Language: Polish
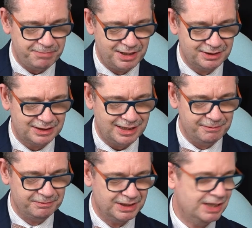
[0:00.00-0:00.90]

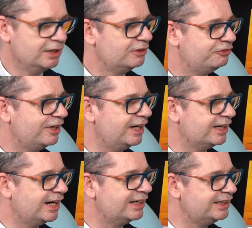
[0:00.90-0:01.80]
Potem
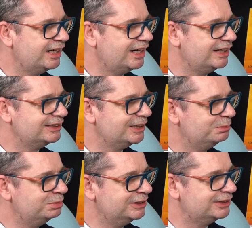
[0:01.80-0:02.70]
Twoja kariera się
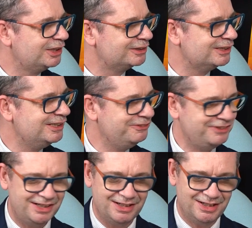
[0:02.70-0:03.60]

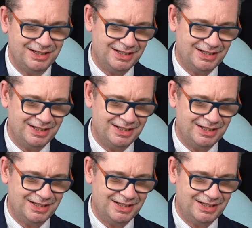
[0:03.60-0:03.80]
błyskotliwie